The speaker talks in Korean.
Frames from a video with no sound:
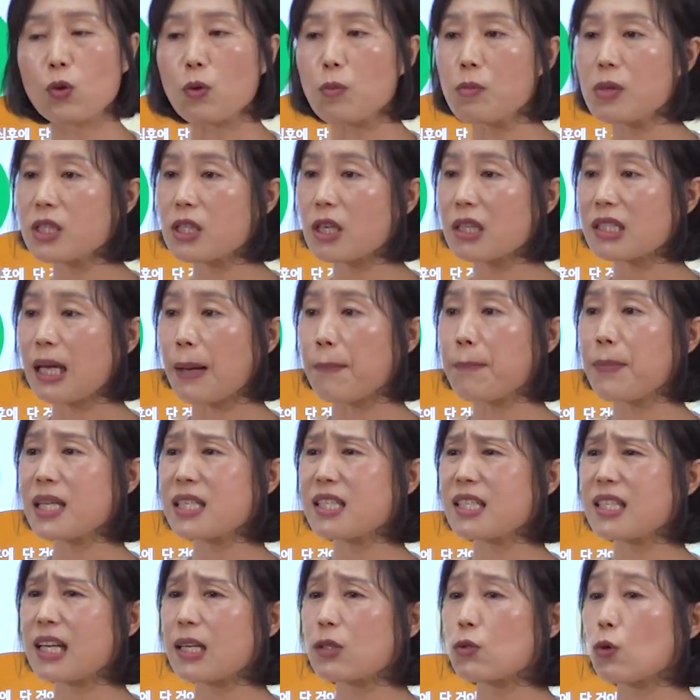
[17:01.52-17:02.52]
동물성
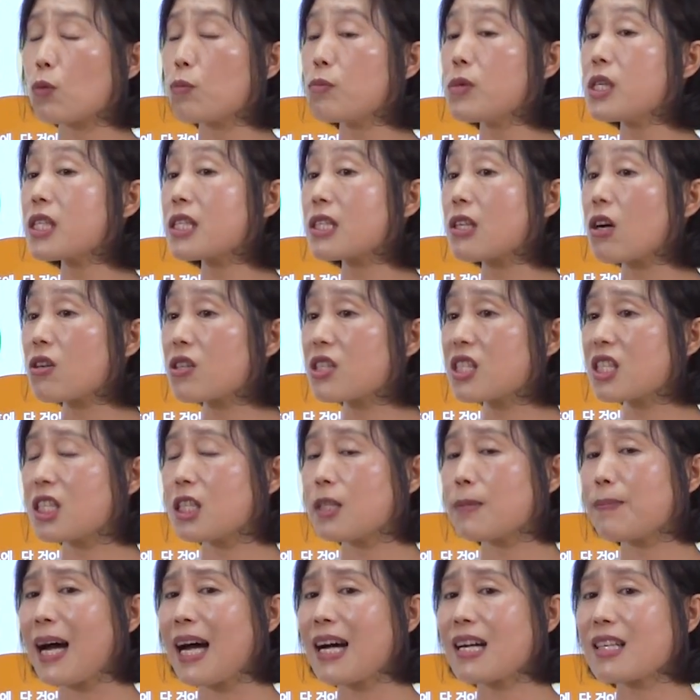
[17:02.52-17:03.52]
단백질이나 동물성
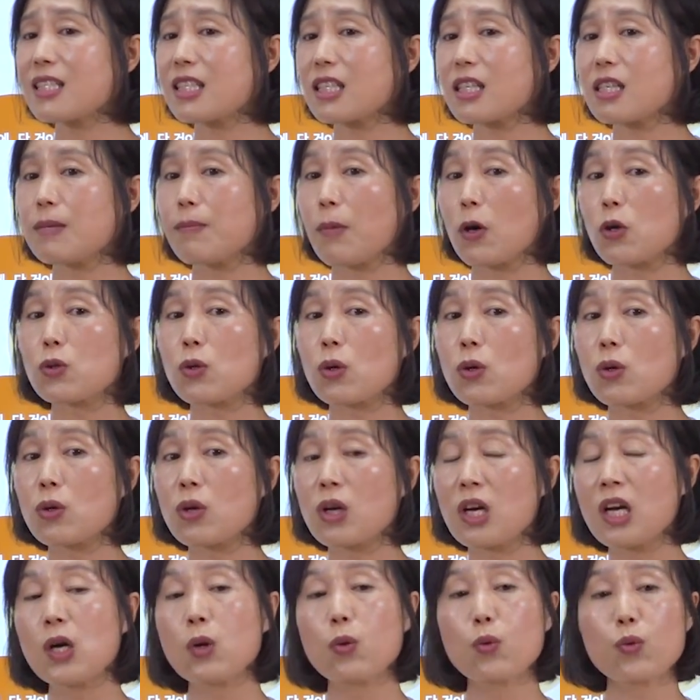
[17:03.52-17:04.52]
지방질을 먹도록
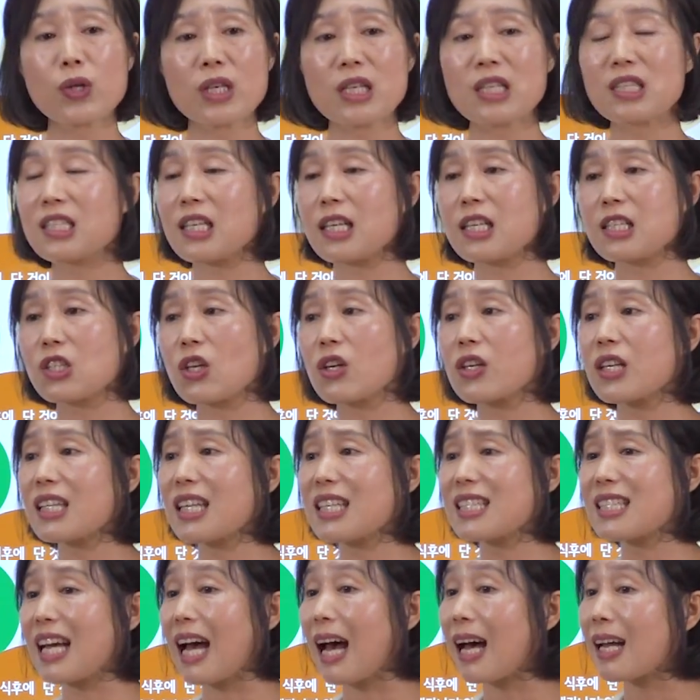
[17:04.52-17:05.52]
우리 인체는
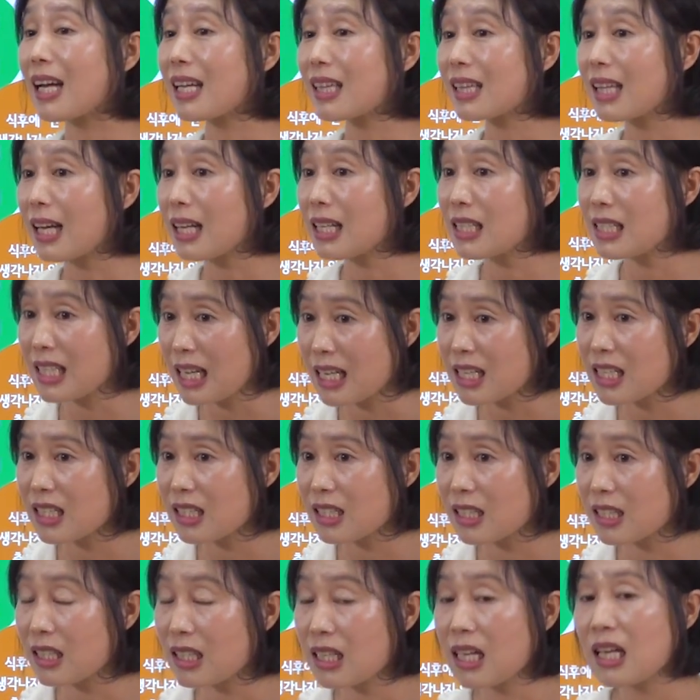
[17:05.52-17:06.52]
설계되지 않았다는
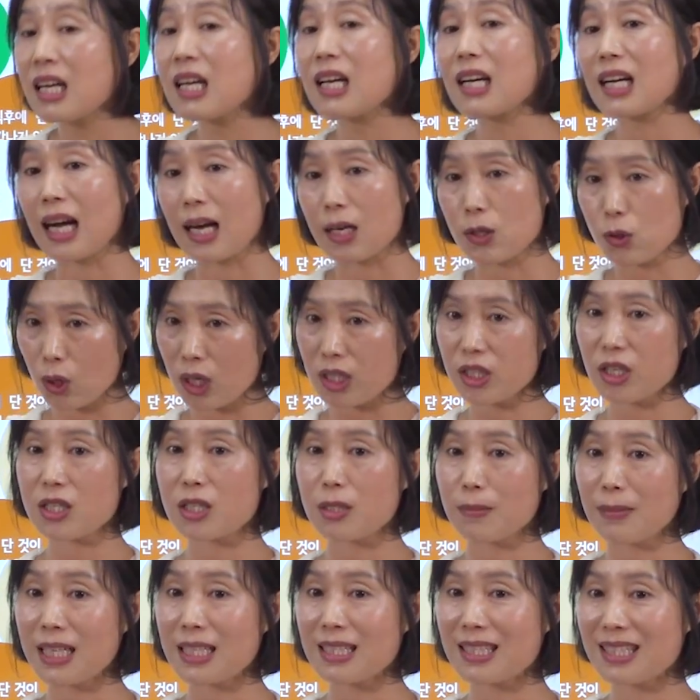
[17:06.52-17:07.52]
사실을
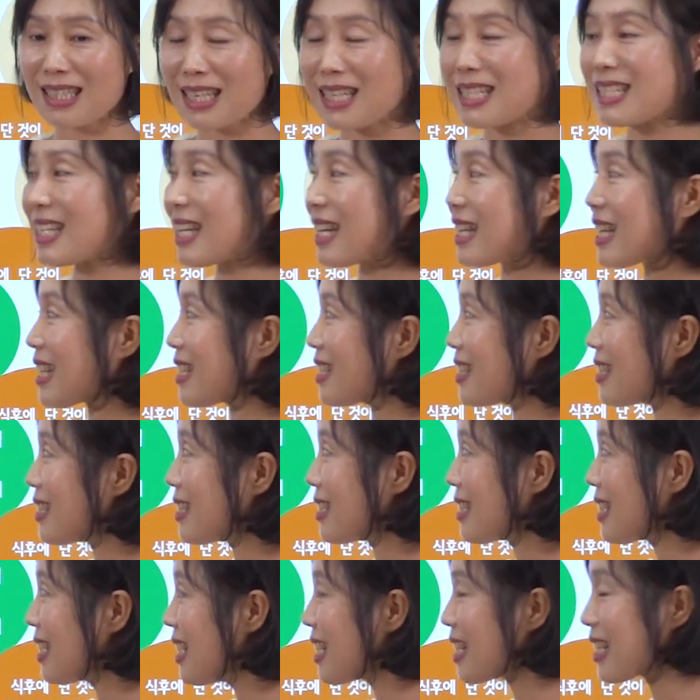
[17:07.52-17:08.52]
강조하셨지만 지난
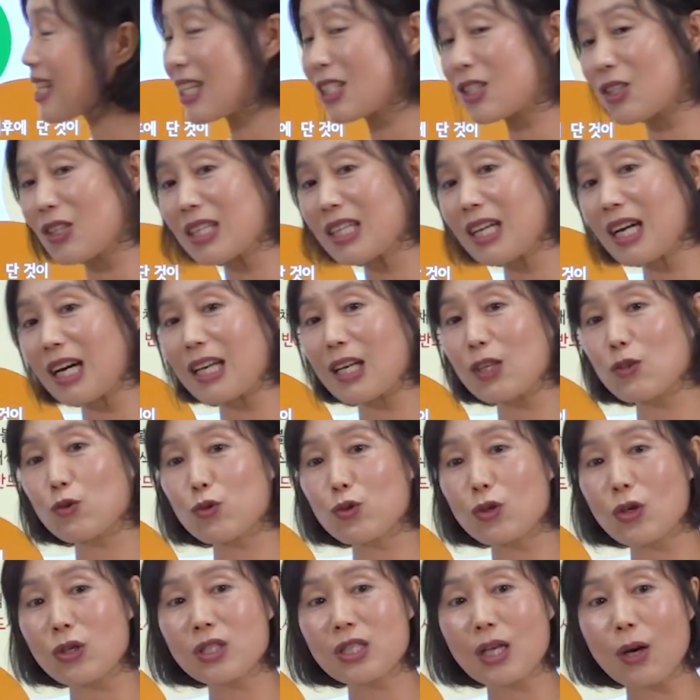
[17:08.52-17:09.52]
시간에는 그래서 인간의
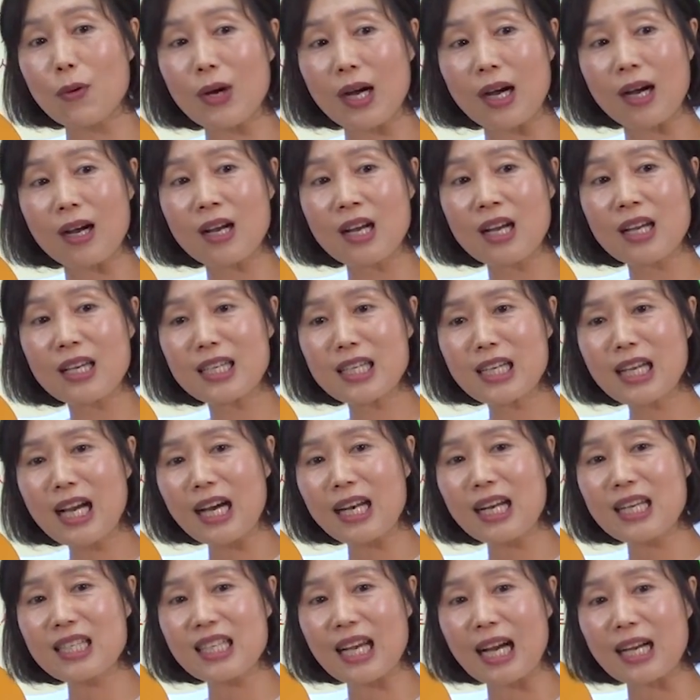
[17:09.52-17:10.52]
유전자와
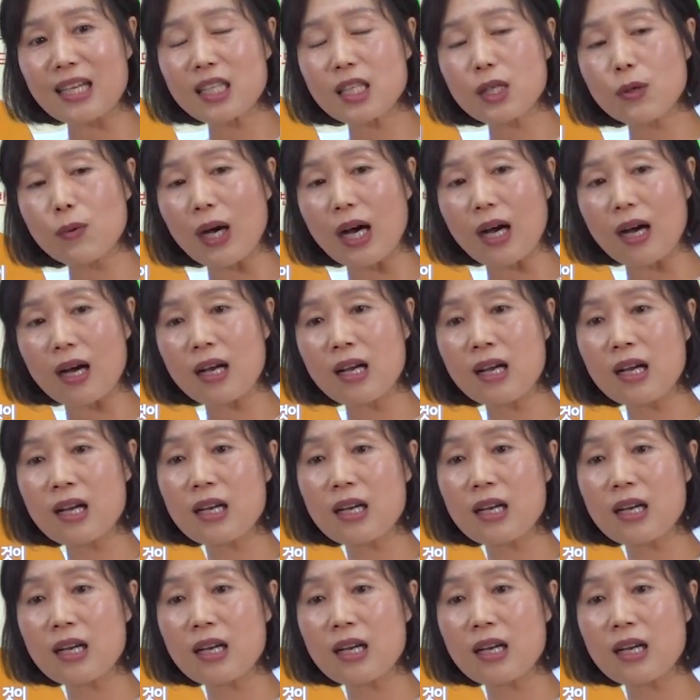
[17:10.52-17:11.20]
인간의 장기와